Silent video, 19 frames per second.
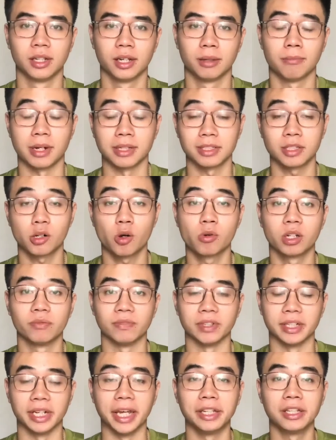bạn sẽ không cần phải
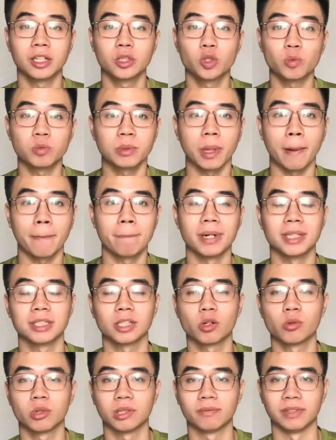đến những trung tâm bạn sẽ
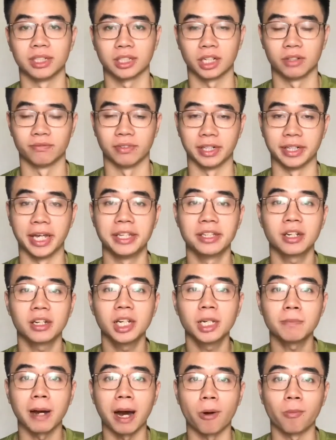không cần cần phải đến những
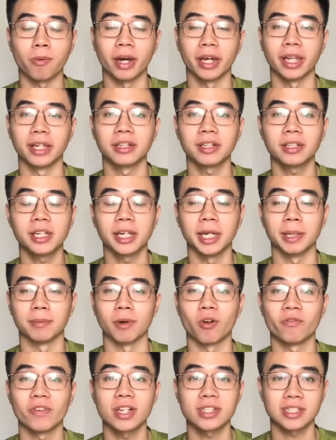lớp học hay là những cái địa điểm
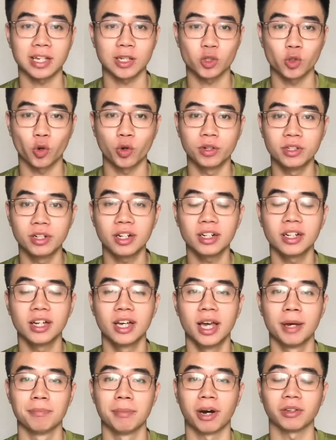học vẽ xa xôi nữa
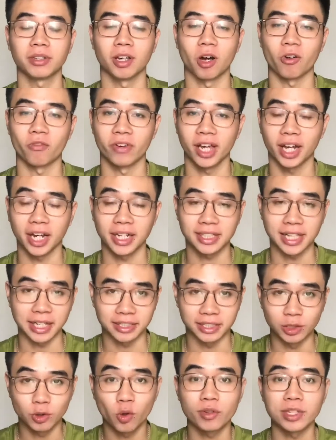bạn có thể học vẽ ngay tại
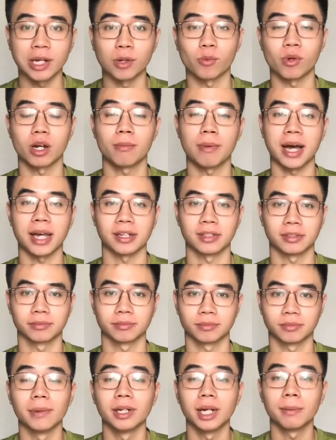chính ngôi nhà của các bạn
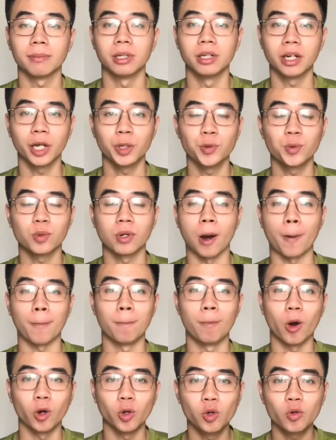đáp ứng cái nhu cầu học
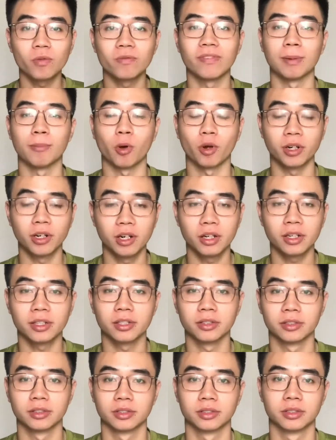mọi lúc và mọi nơi
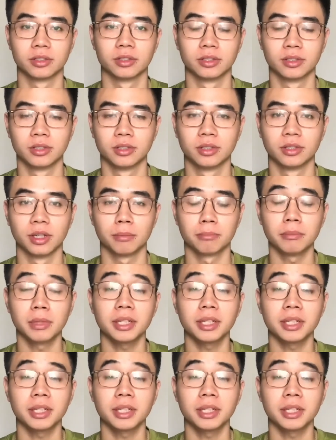bất